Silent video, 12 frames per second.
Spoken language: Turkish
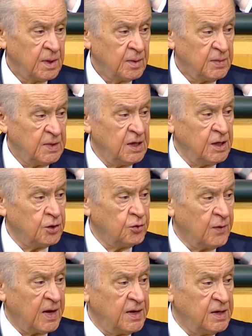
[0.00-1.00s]
Milli
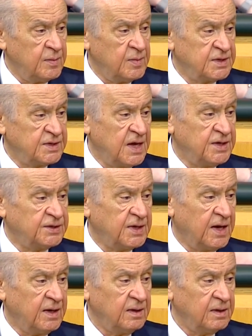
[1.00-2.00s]
güvenliğimiz
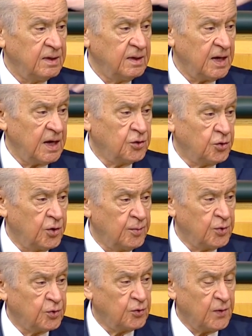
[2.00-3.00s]
neyse
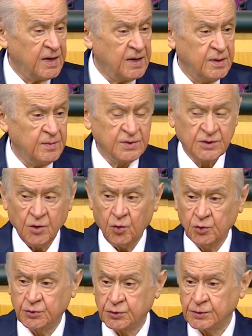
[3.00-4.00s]
ekonomik güvenliğimiz de
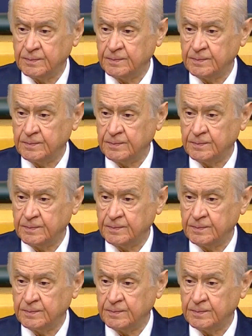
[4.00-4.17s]
odur.